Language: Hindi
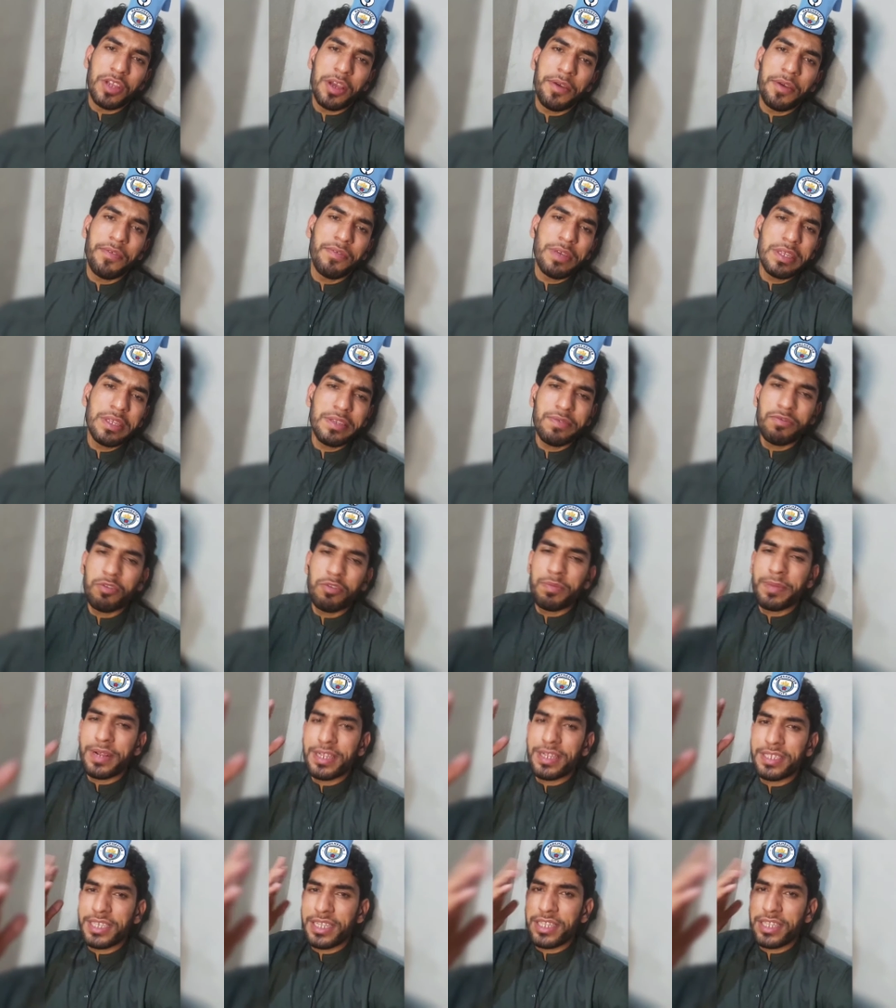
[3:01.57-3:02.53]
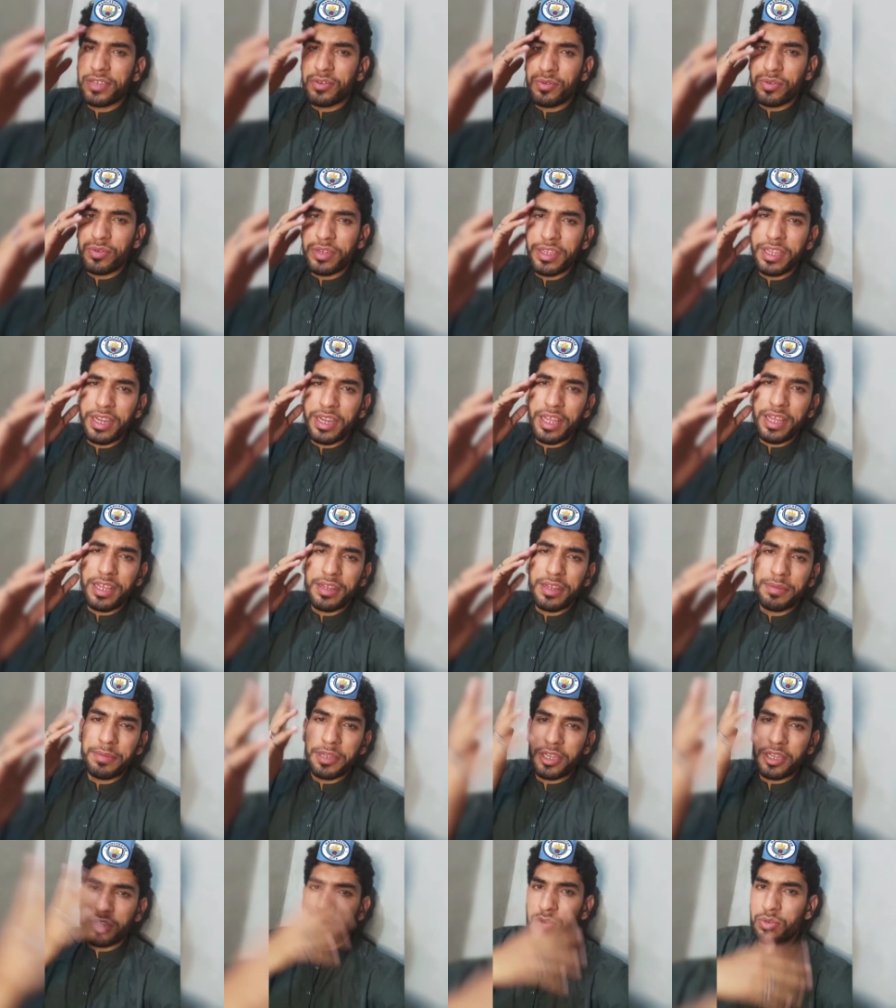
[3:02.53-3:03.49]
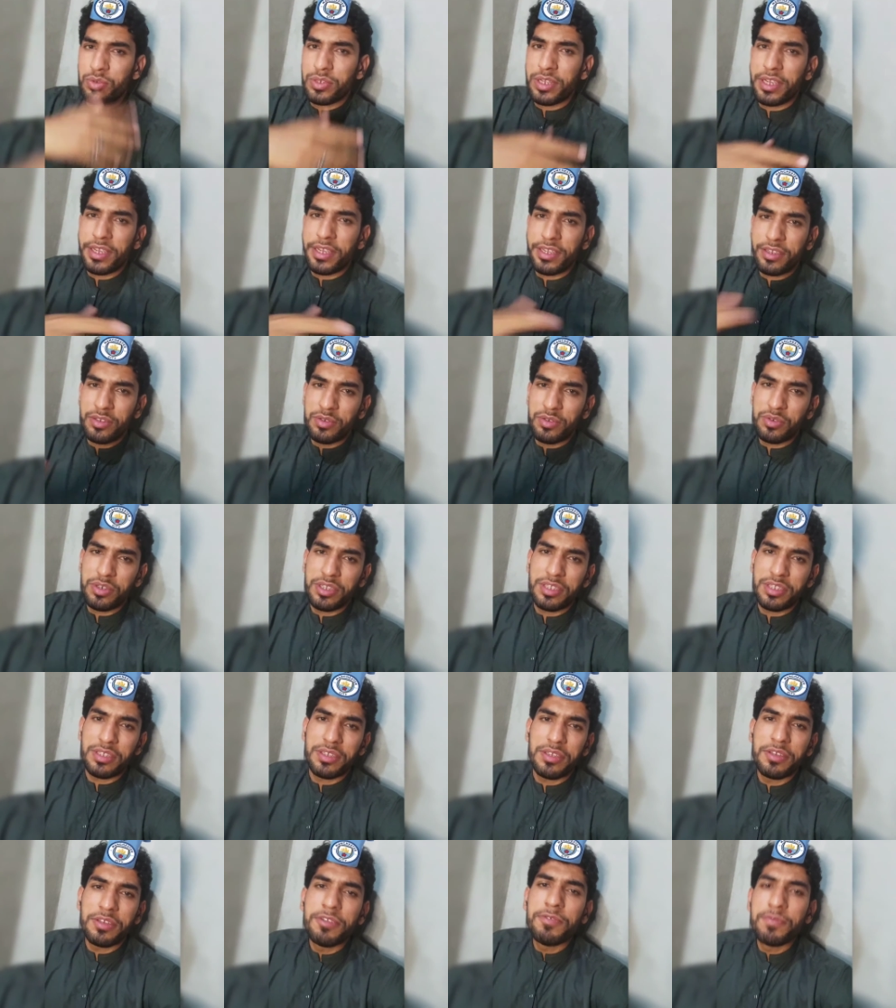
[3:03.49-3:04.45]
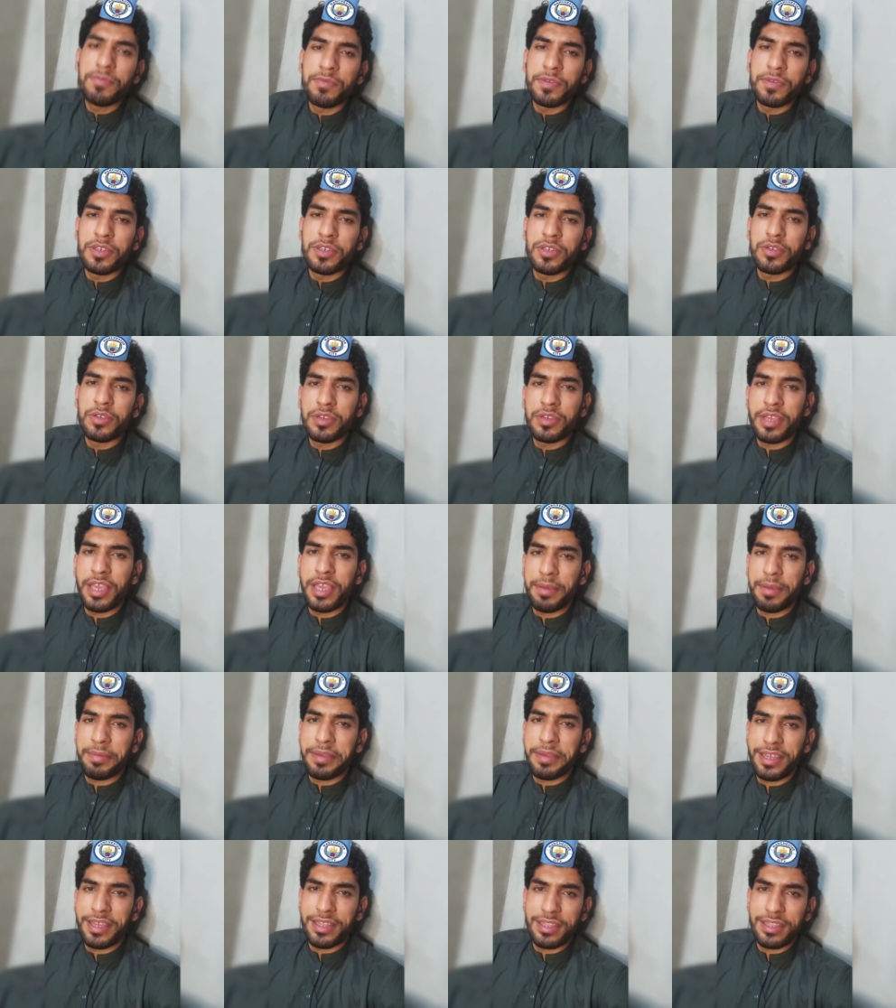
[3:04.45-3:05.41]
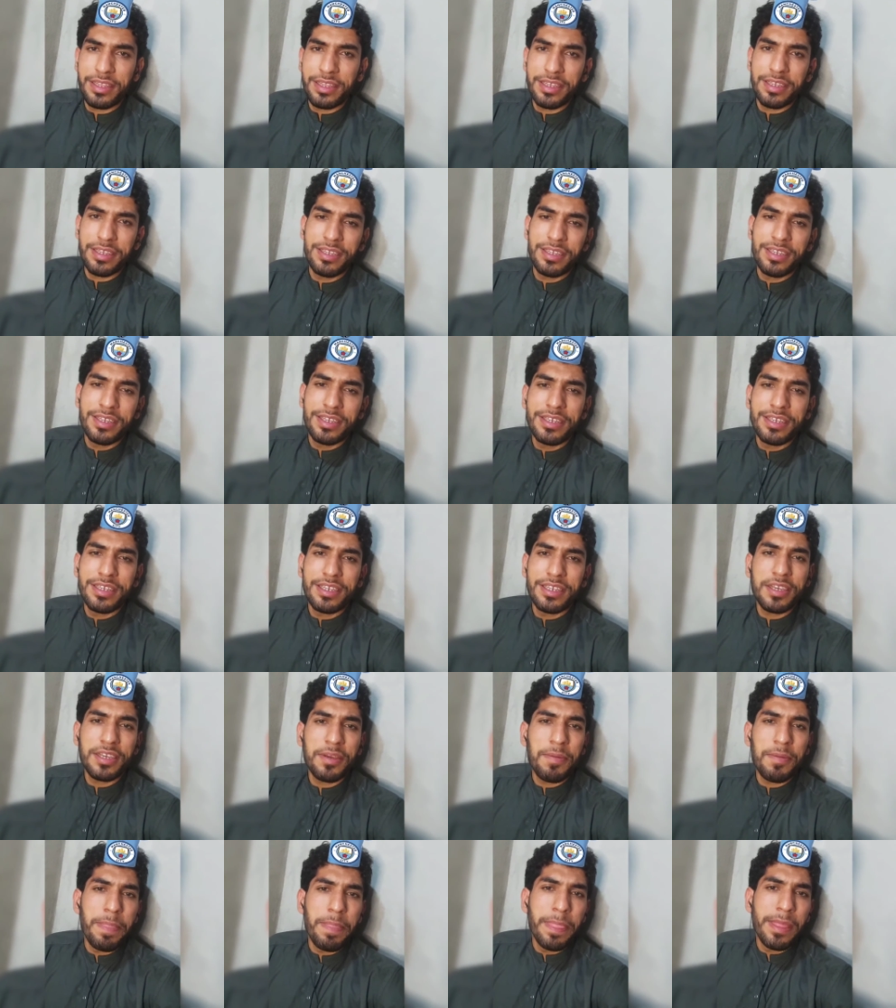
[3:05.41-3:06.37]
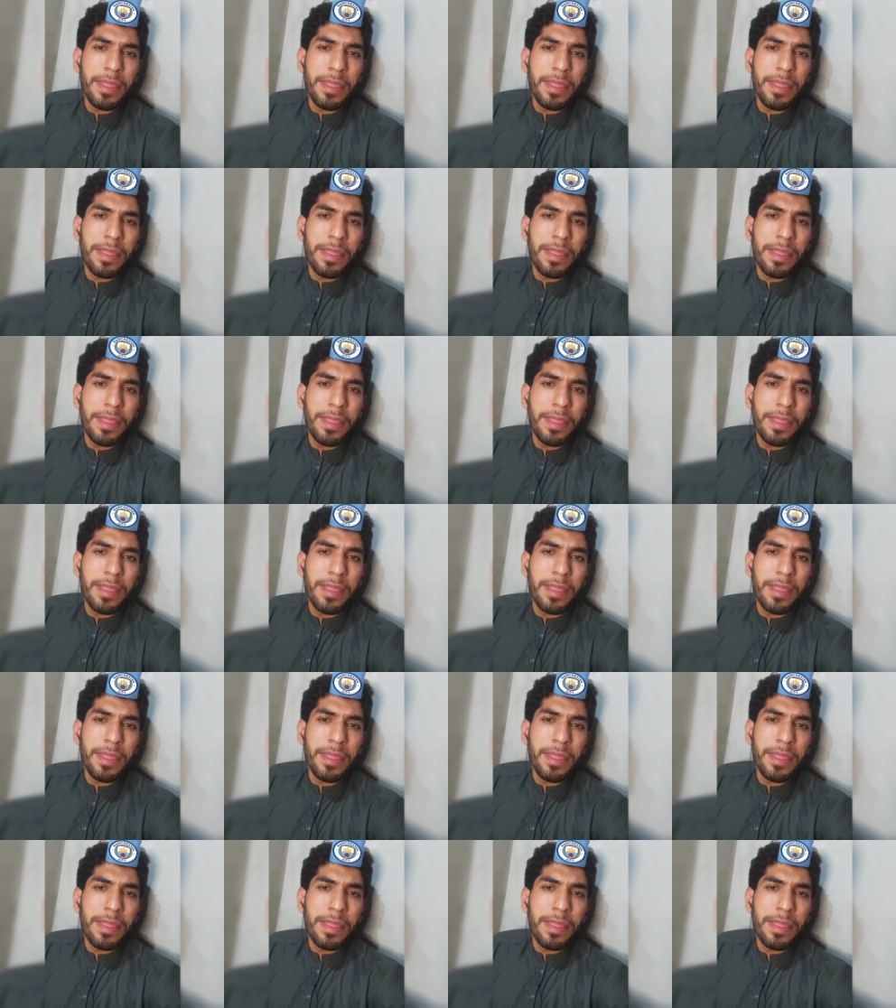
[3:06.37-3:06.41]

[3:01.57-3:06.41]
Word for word: तो वैसे फुटबॉल ज़्यादा हो नहीं रहा है मैंने सोचा एक छोटी सी वीडियो गेम खेलते ठीक है